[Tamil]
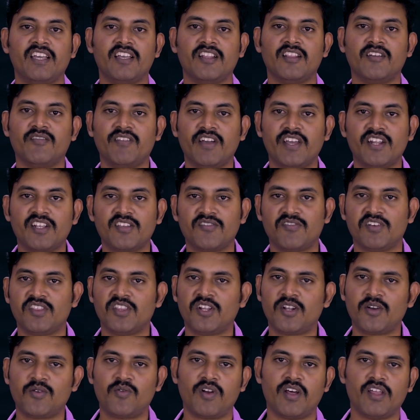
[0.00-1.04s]
இந்த வைரஸ்
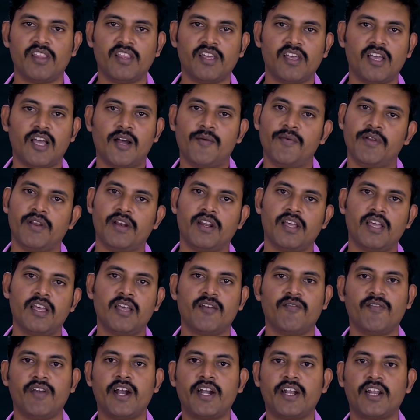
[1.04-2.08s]
வந்துடக்கூடாது அப்படின்னு
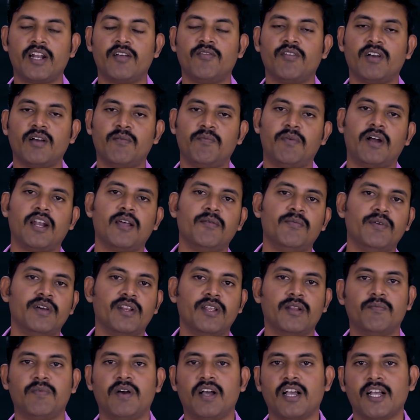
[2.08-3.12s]
வேண்டனவங்க பல
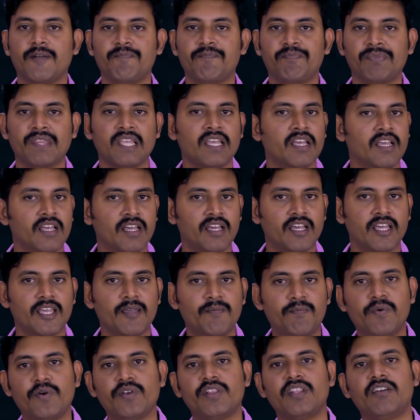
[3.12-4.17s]
பேர் இருப்பாங்க
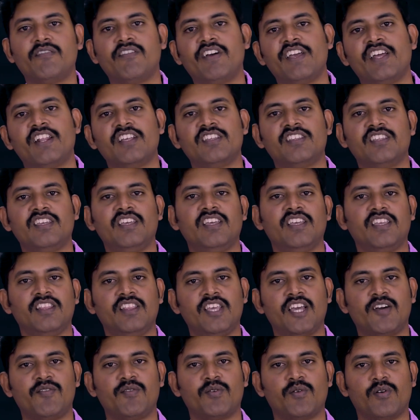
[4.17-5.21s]
இப்போது இந்த வைரஸ்
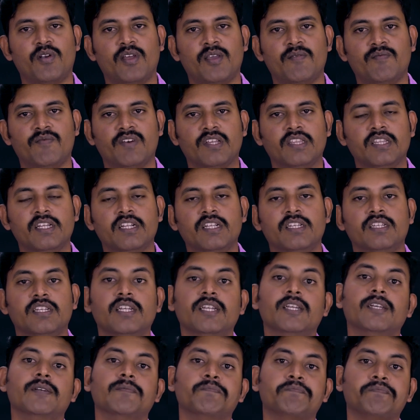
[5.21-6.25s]
இந்தியாவுக்குள்ளேயும்
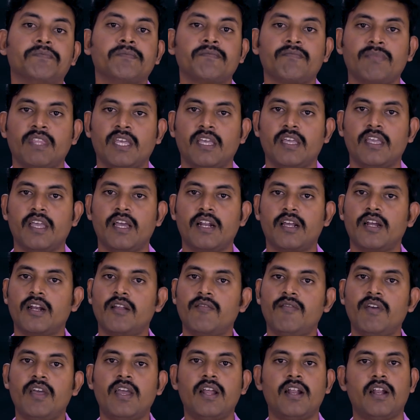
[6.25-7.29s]
வந்துருச்சு
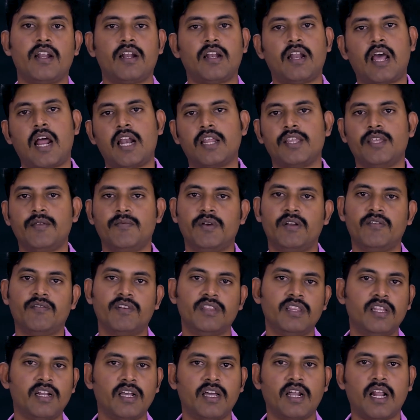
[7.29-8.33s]
ஏற்கனவே நாலஞ்சு பேர்
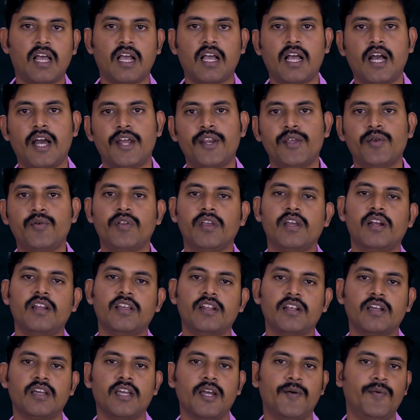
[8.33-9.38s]
வந்திருக்கிறாங்க அறிகுறிகள்
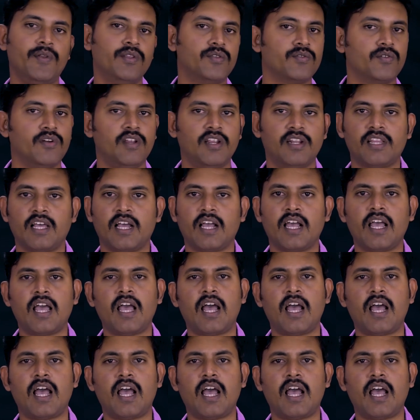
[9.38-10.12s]
இருக்குது அப்படின்னு சொல்லியிருந்தாங்க